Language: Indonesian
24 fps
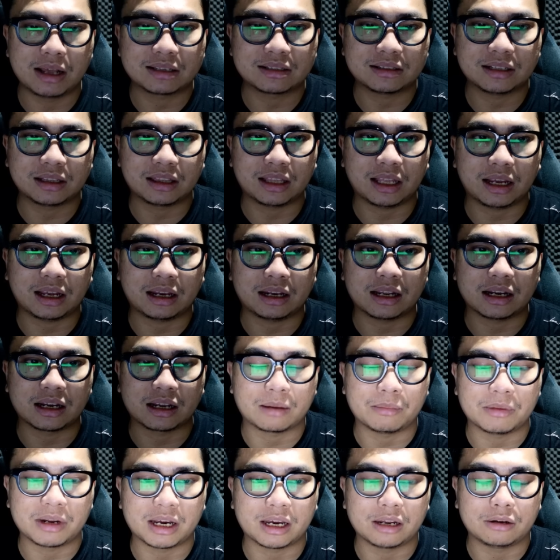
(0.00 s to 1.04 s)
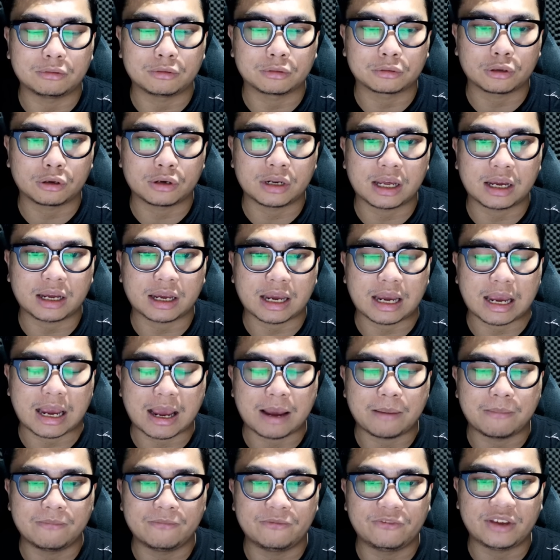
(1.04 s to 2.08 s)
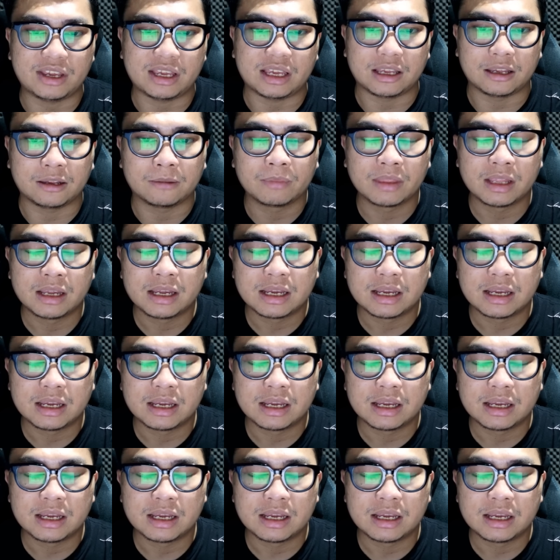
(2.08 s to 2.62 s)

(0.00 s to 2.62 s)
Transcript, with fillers: detik dan kemenangan untuk Todak MV